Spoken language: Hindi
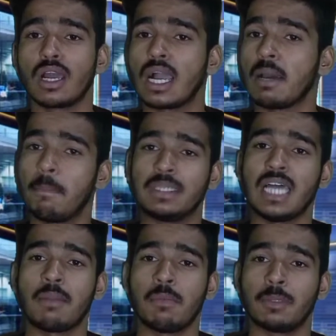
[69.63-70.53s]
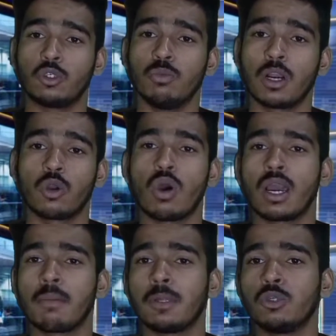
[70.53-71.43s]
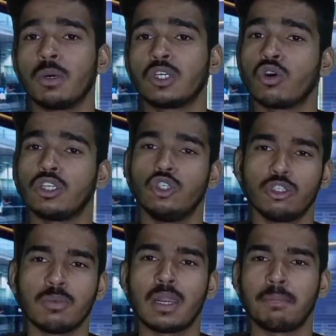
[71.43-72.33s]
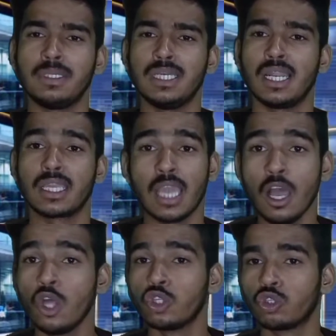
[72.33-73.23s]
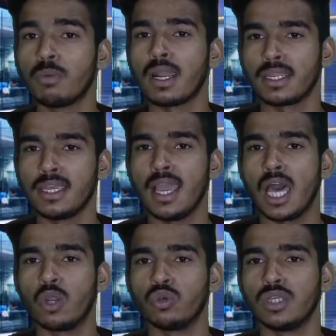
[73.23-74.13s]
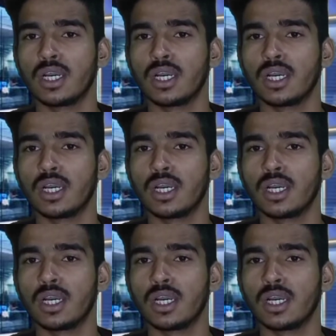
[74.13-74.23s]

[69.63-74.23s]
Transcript: फूल लगाकर बाजार में मत घुमा करो अगर मधुमक्खियों का झुंड तुम्हारे पीछे लग गया तुम्हारा ये हाल हो